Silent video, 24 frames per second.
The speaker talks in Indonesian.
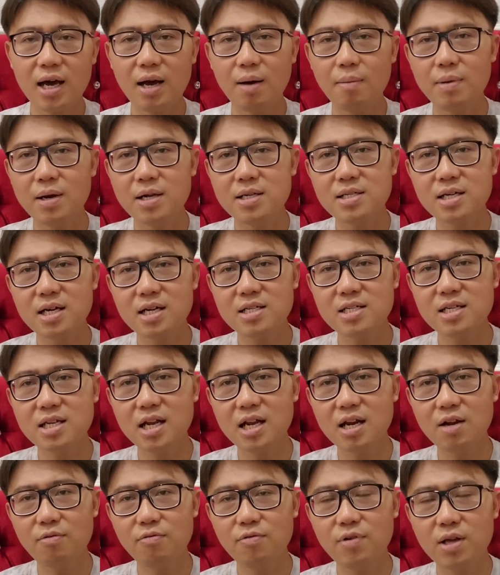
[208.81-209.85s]
gambar saya di
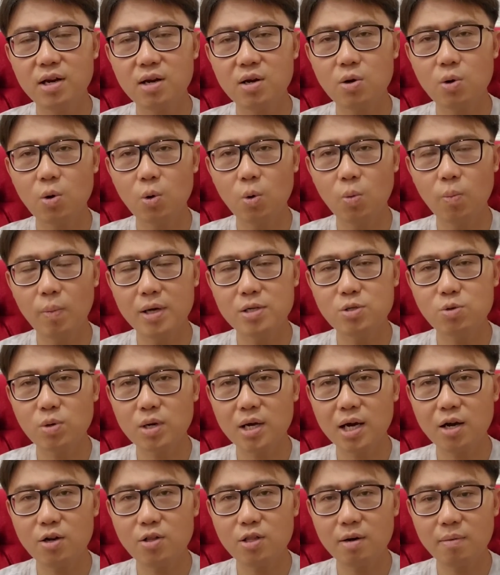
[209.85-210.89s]
sini ada Virgo,
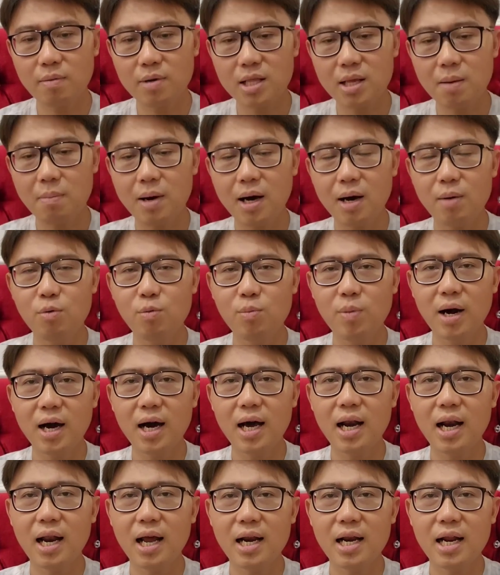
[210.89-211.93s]
masuk di kartu yang pertama kamu
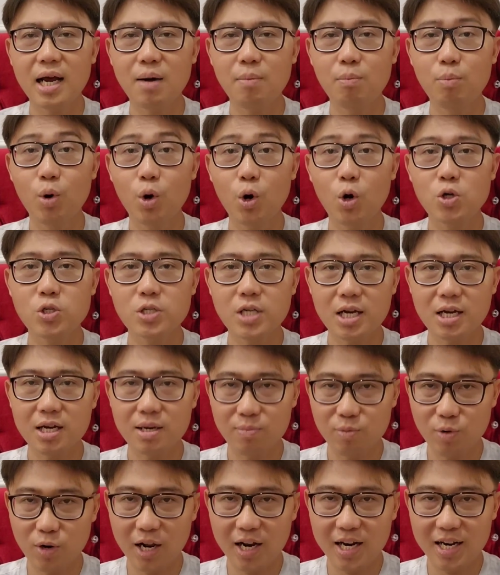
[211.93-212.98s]
bakal ada keborosan
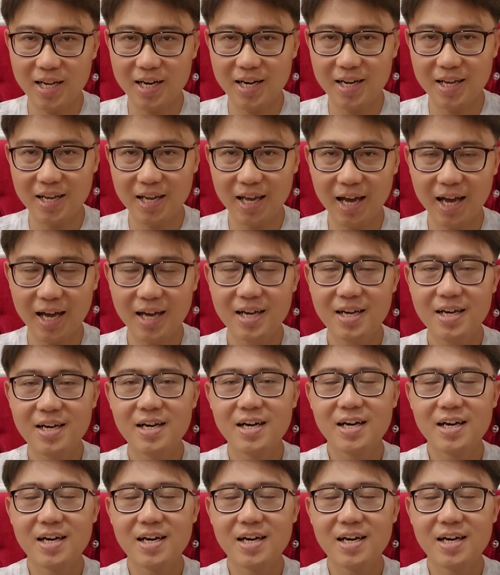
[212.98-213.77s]
di bulan ini ya.